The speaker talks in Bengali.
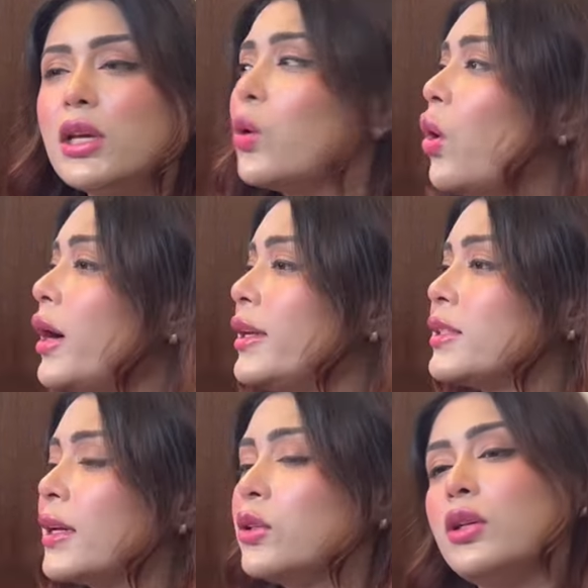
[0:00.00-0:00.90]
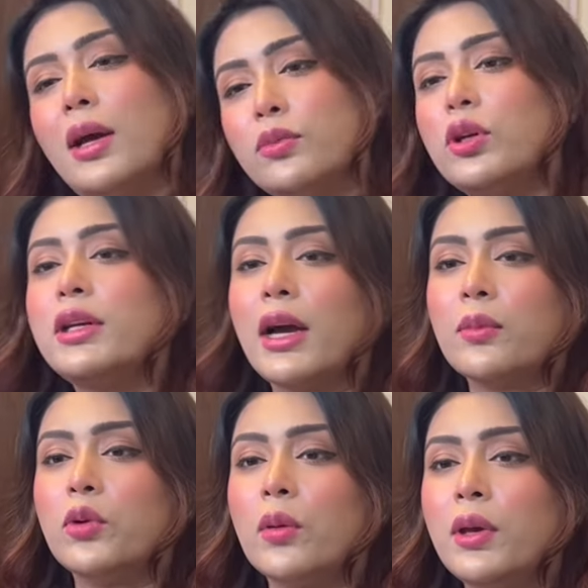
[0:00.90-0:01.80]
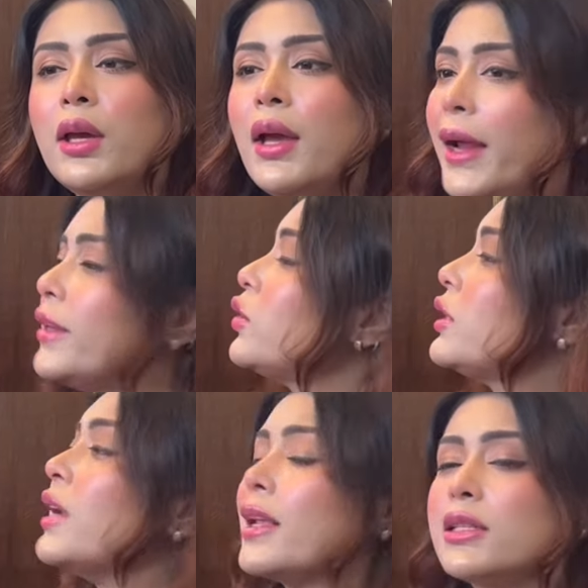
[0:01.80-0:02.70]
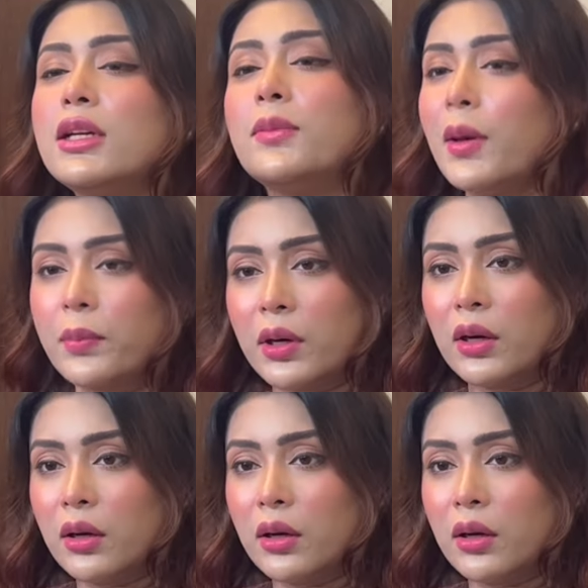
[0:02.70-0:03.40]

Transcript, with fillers: সে কো আর্টিস্ট তাকে তো নাম ধরেই ডাকবো আমি এটা তো একটা ন্যাচারাল ব্যাপার